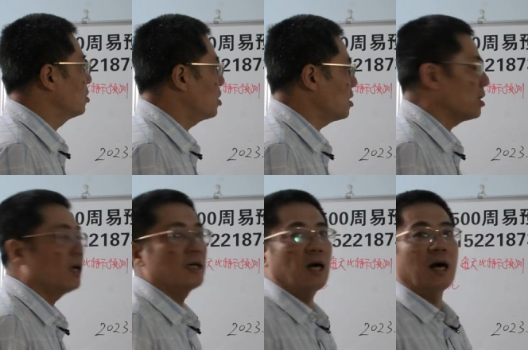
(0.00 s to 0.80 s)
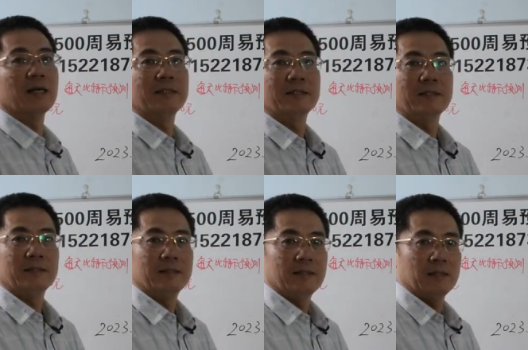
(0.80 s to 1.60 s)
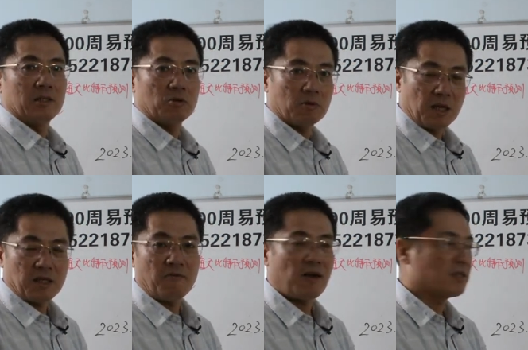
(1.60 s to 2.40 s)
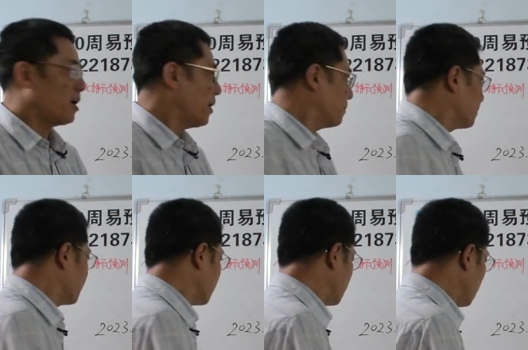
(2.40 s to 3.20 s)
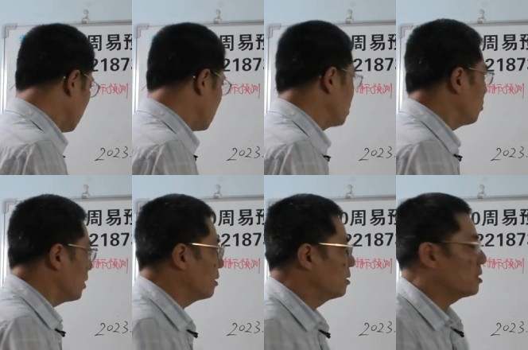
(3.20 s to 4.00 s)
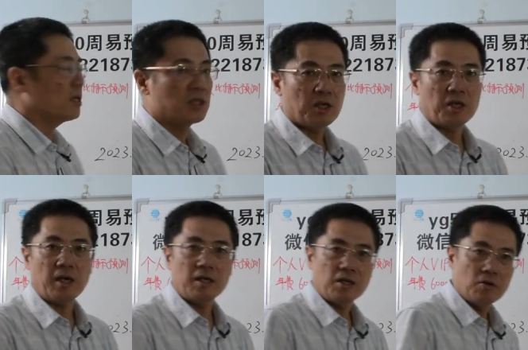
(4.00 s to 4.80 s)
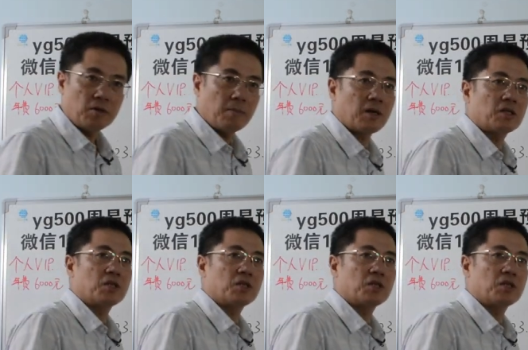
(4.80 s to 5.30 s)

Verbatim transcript: 建仓啊！祝大家发财，有机会在今年有那么个